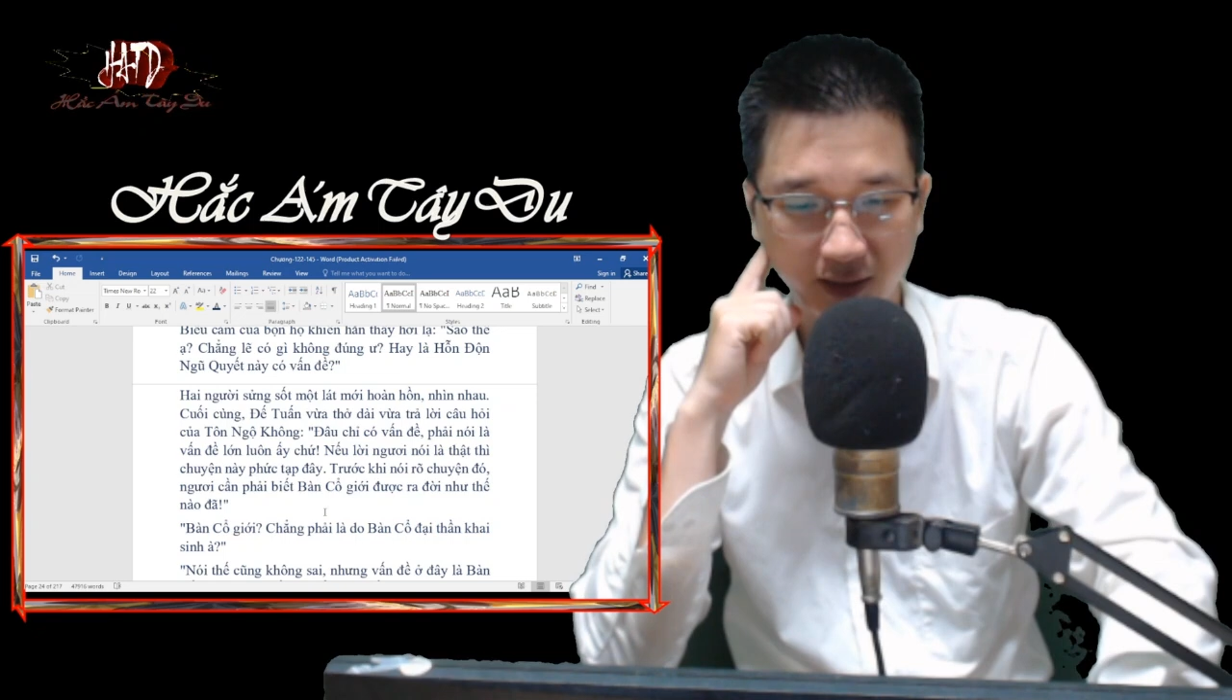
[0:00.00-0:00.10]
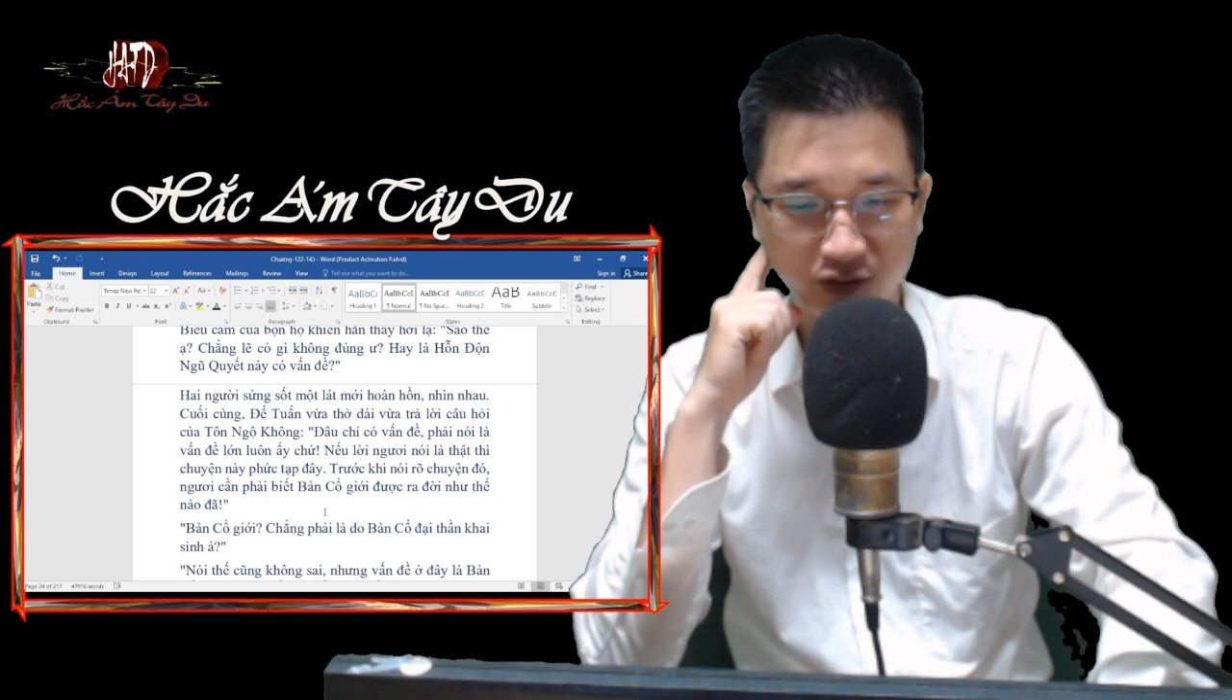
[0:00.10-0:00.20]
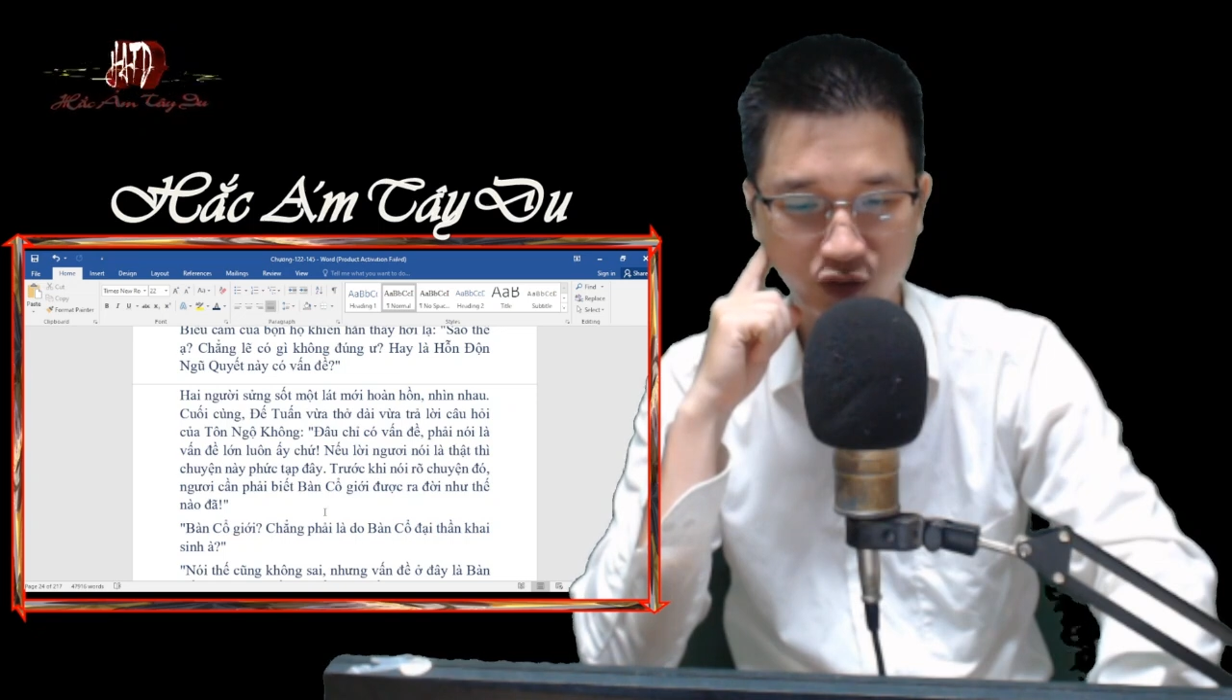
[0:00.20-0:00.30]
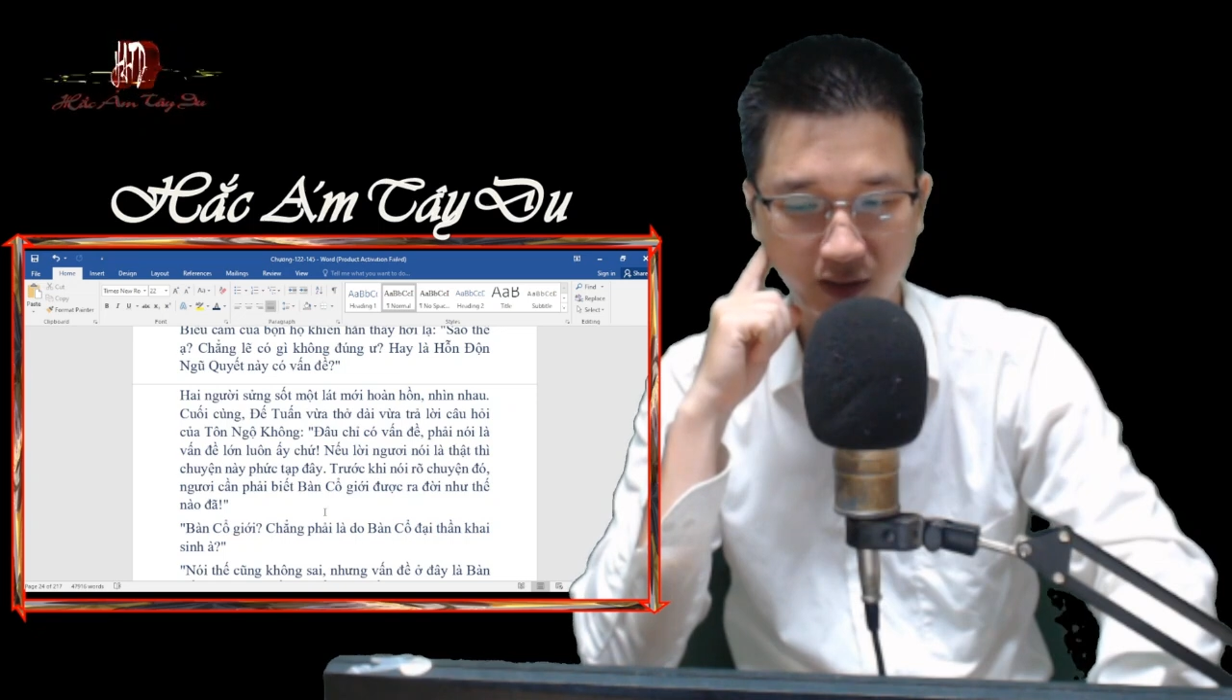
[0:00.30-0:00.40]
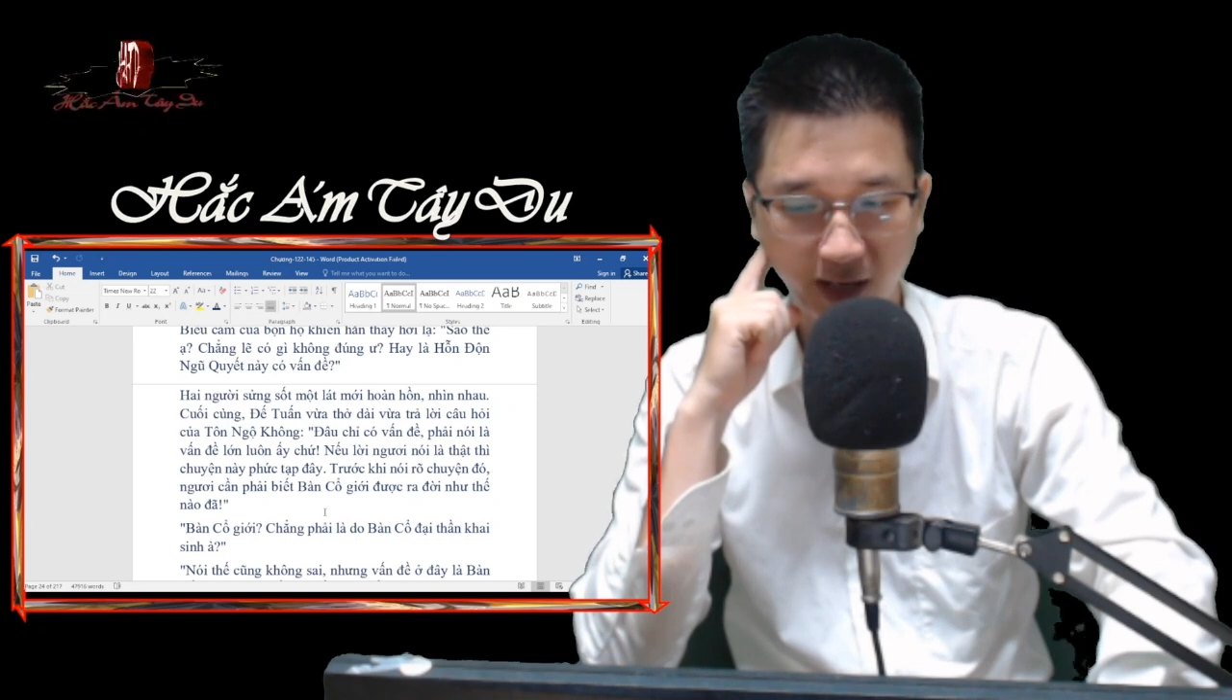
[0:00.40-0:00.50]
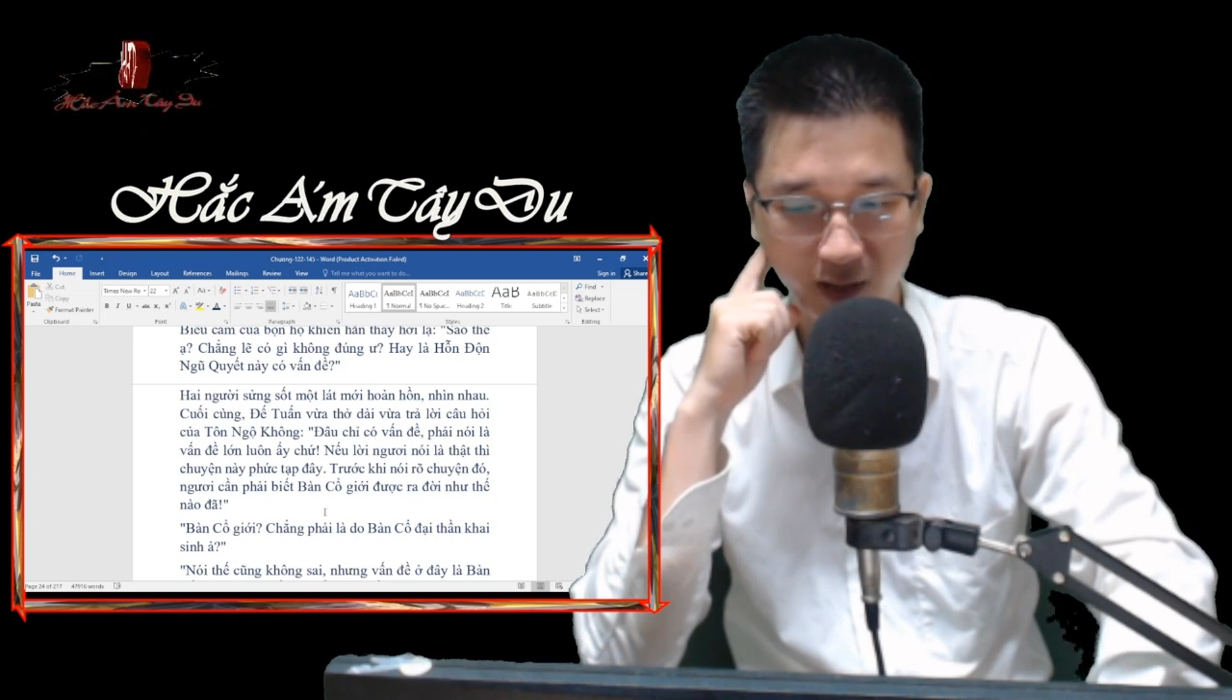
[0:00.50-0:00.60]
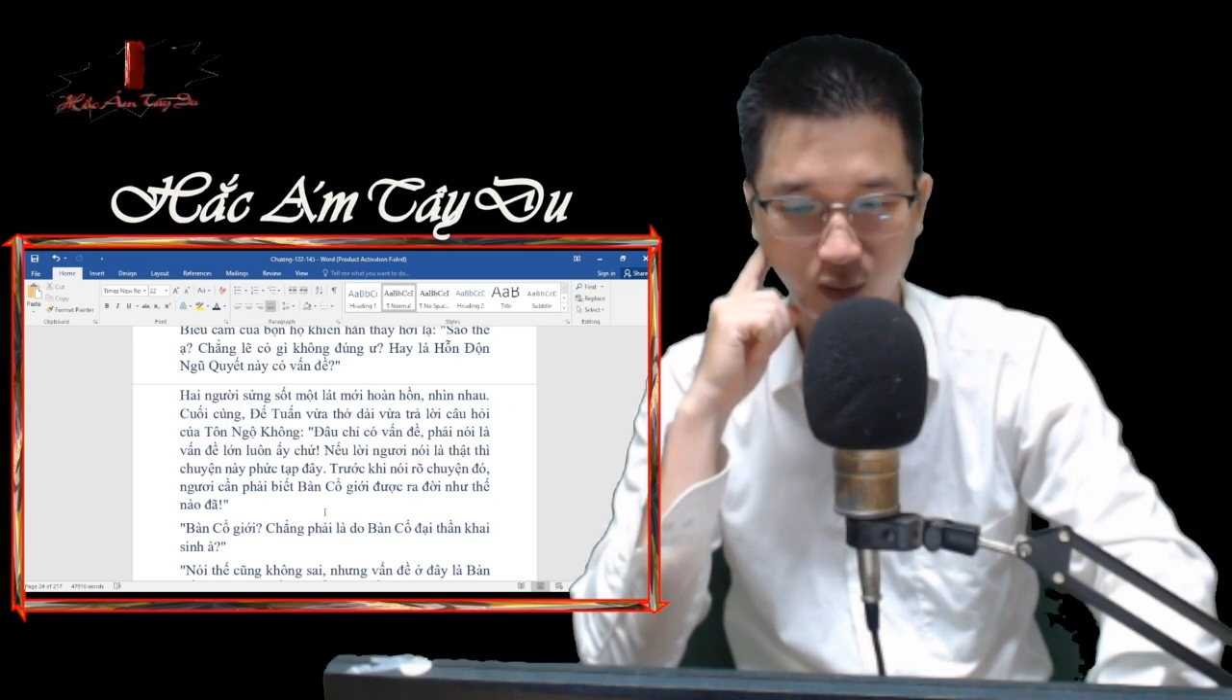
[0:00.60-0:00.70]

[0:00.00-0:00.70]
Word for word: thì chuyện này